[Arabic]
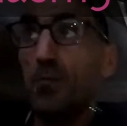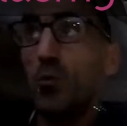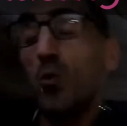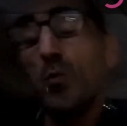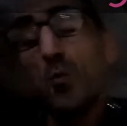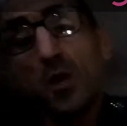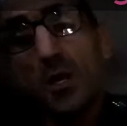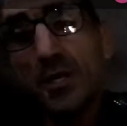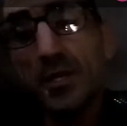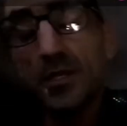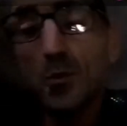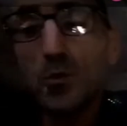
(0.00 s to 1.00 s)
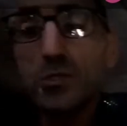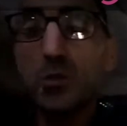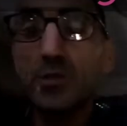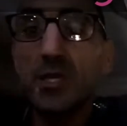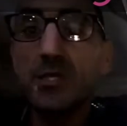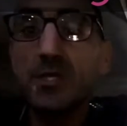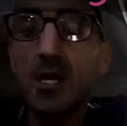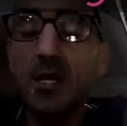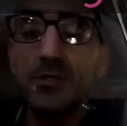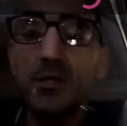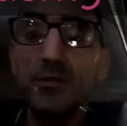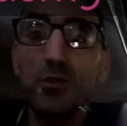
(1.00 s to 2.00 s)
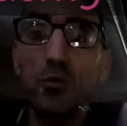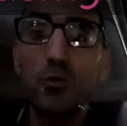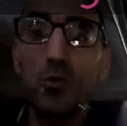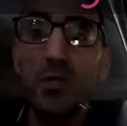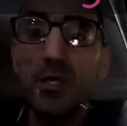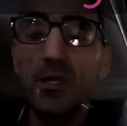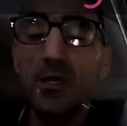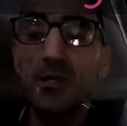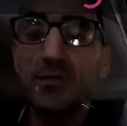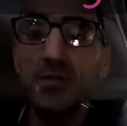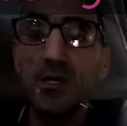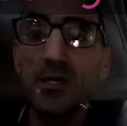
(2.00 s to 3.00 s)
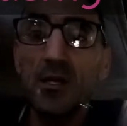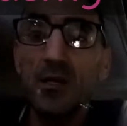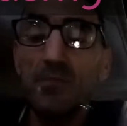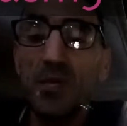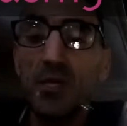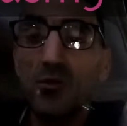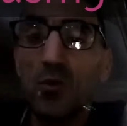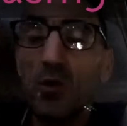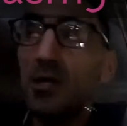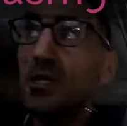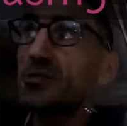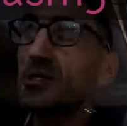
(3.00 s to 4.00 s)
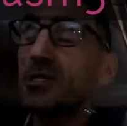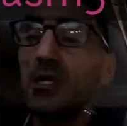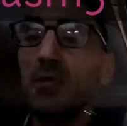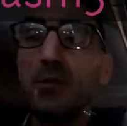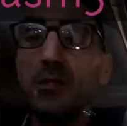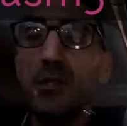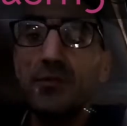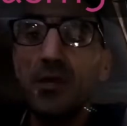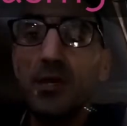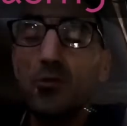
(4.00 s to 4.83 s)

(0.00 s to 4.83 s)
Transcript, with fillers: ولكن يوصلوني انتقادات يقولوا لي يا ميدو علاش تتكلم على الدين